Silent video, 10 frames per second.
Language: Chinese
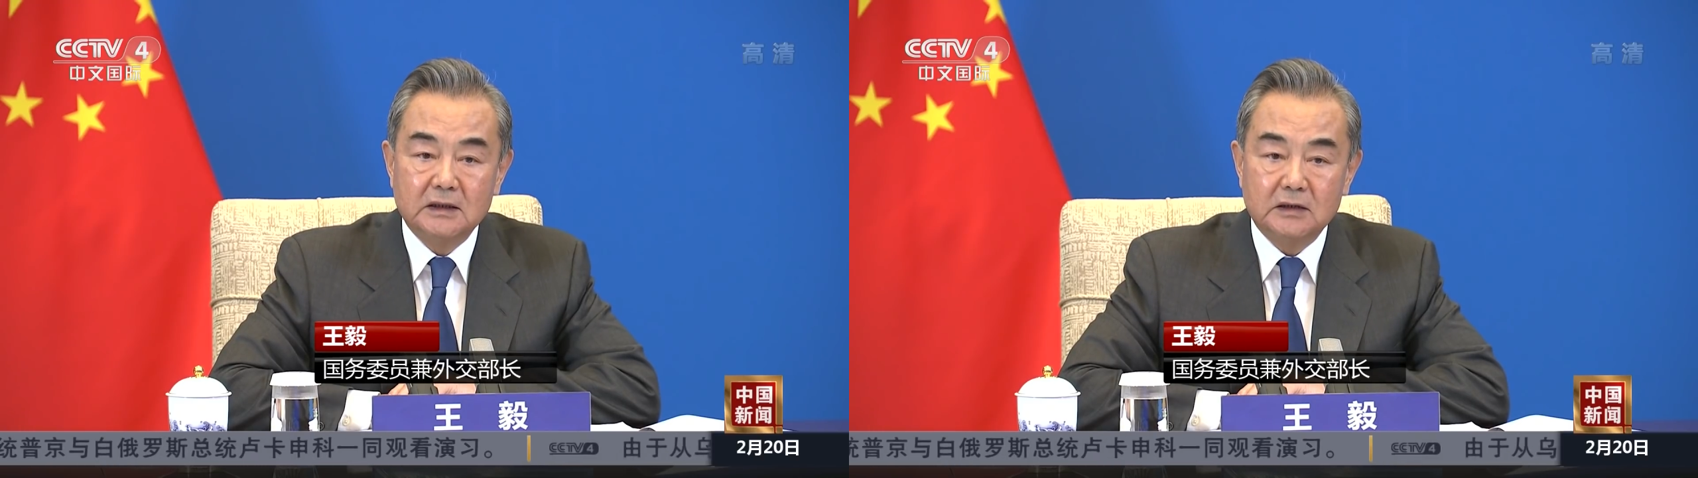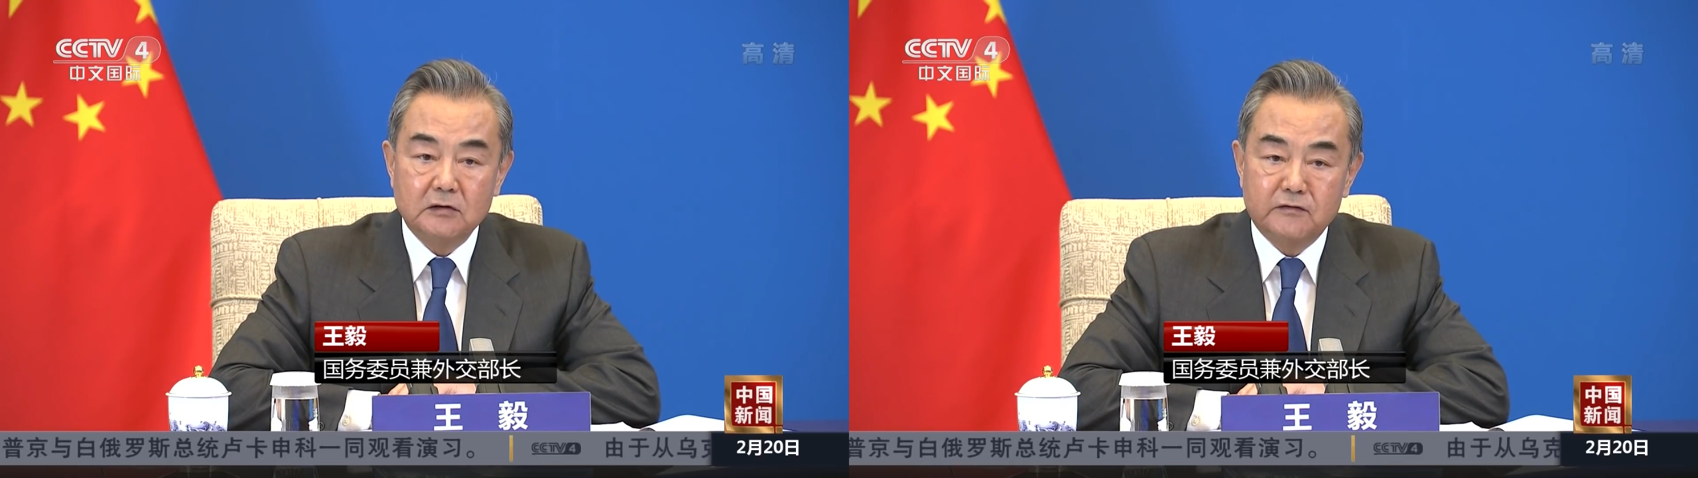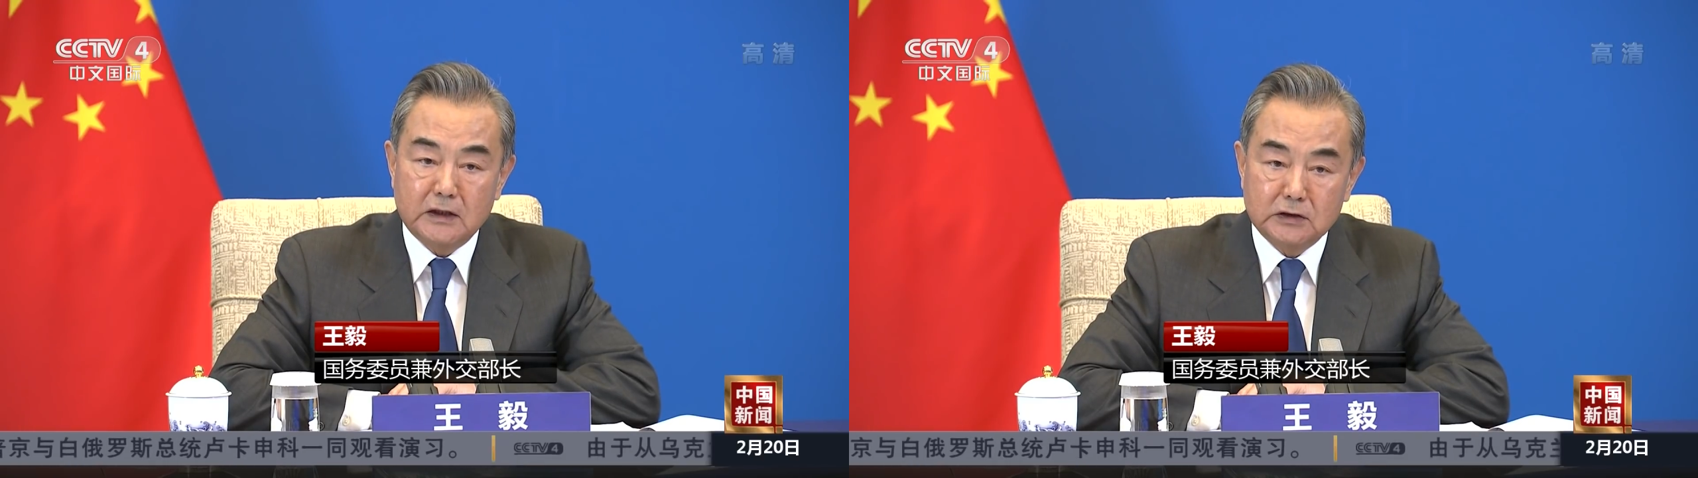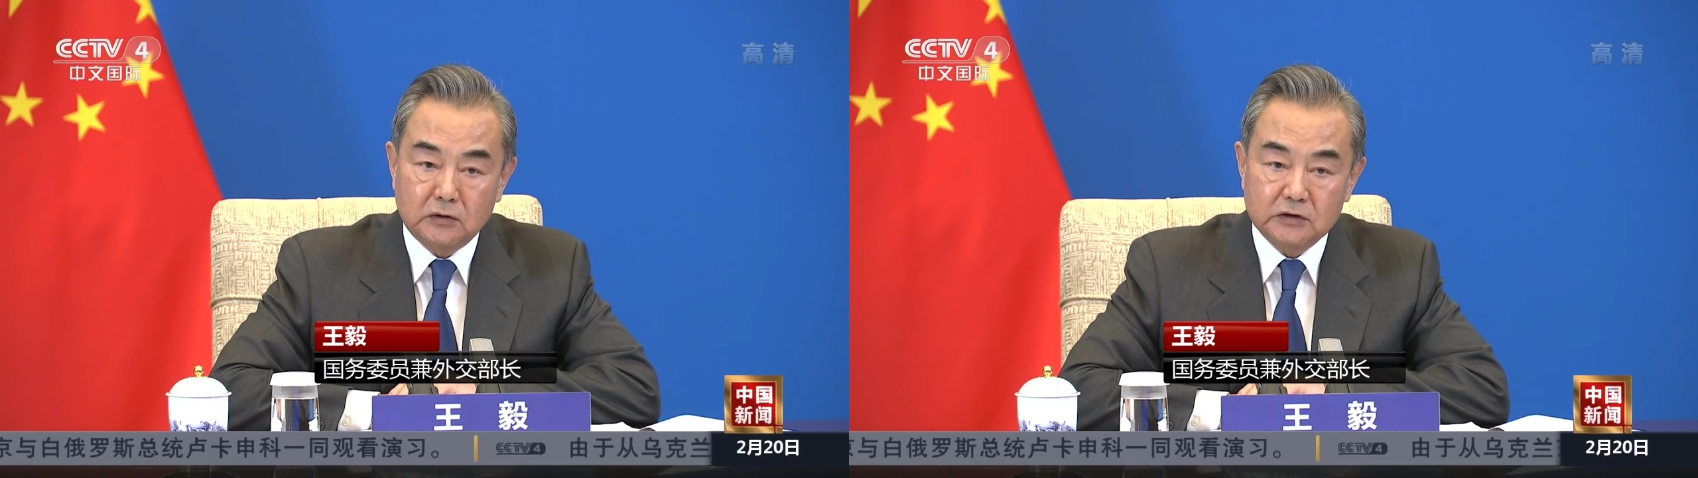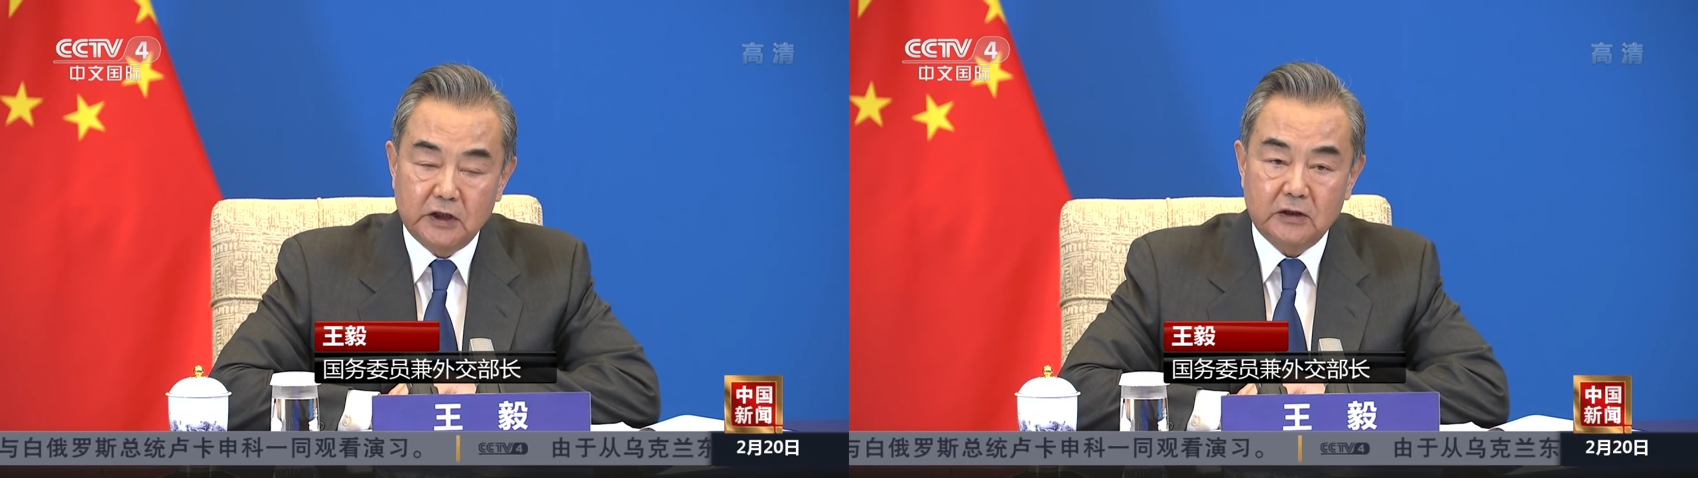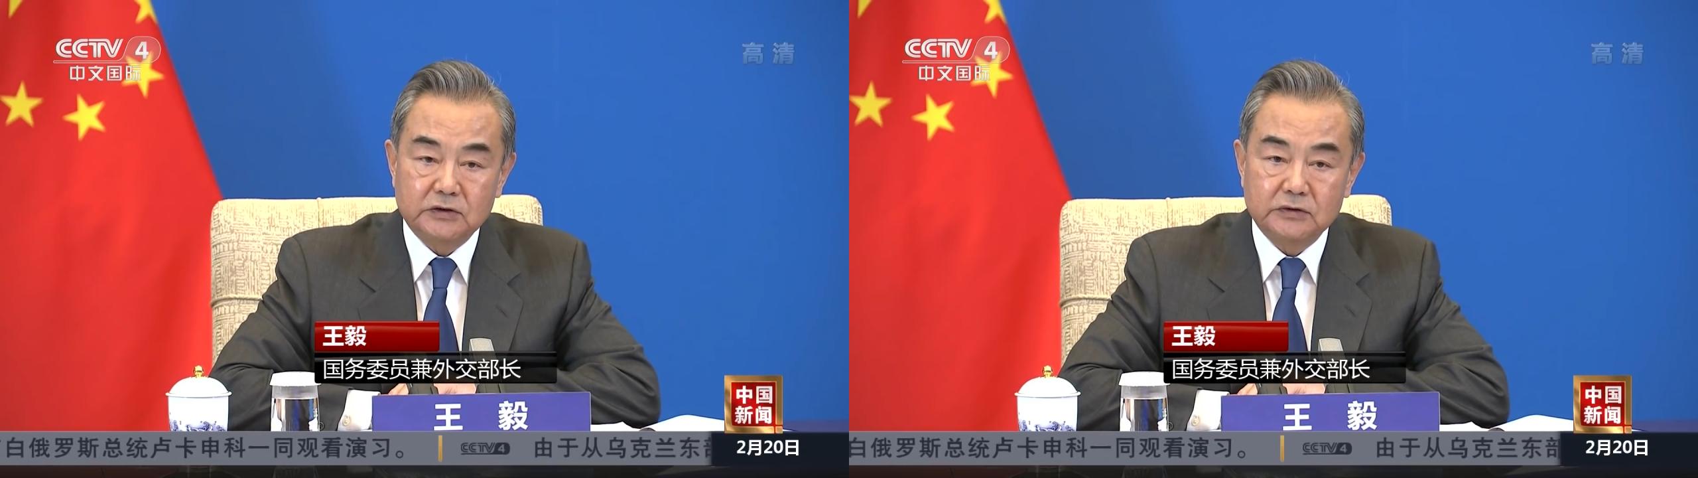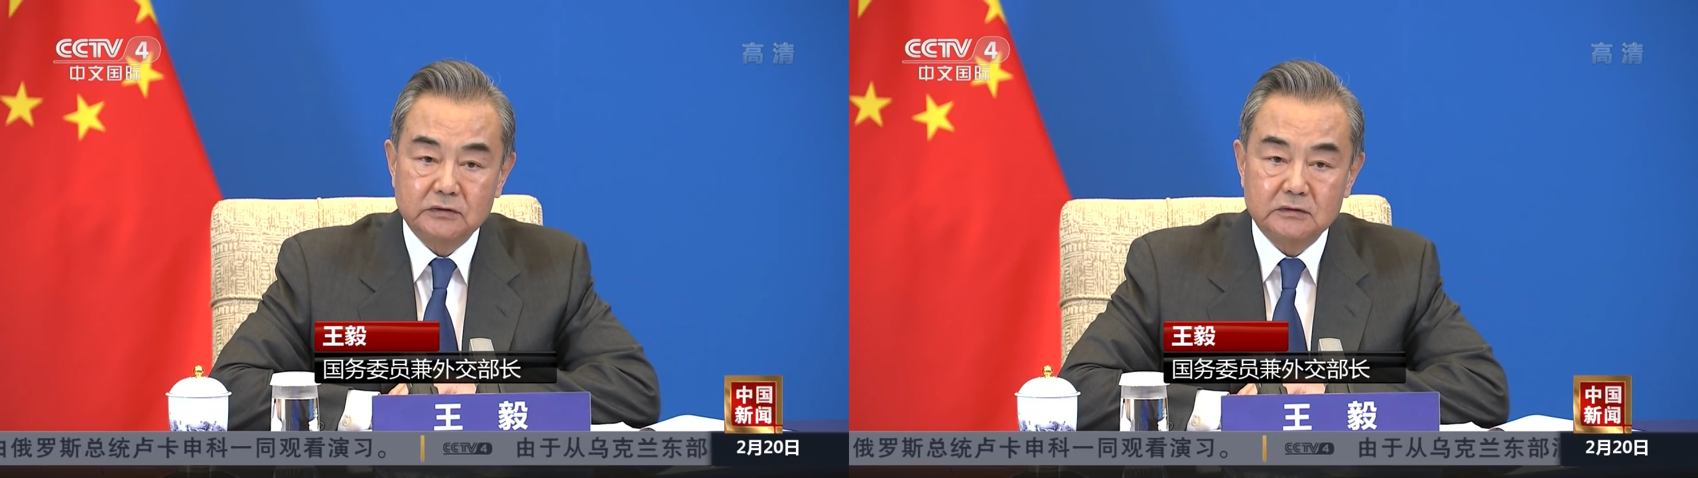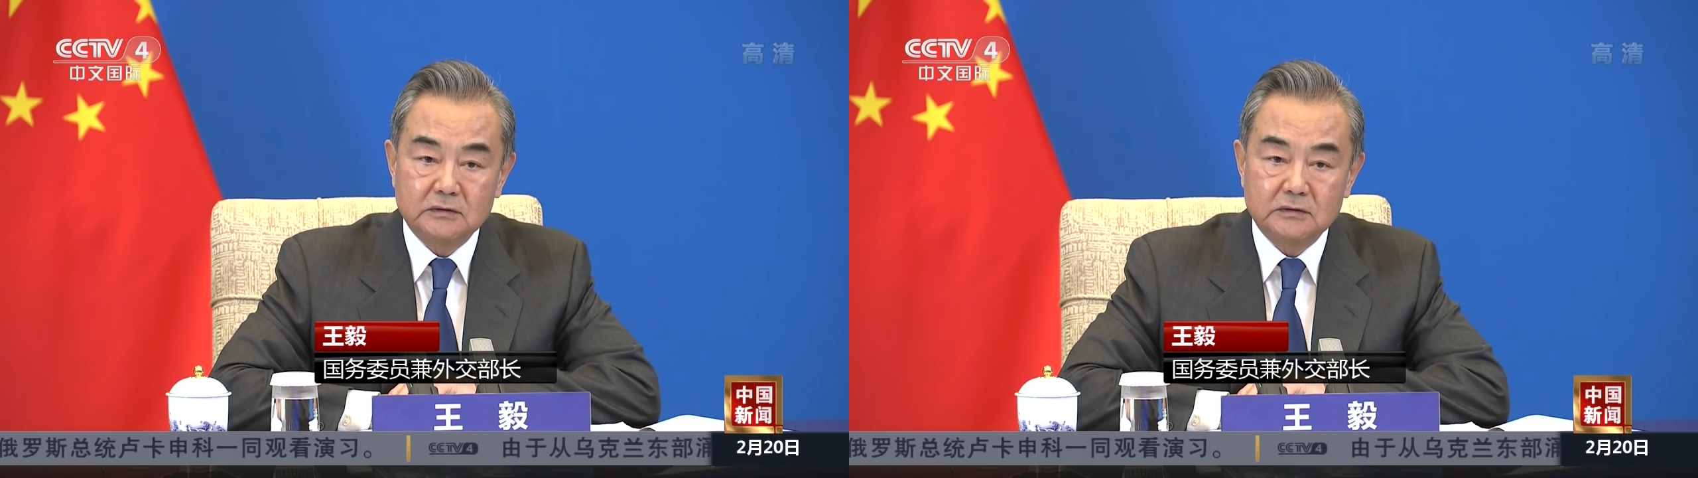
欧方能够跳出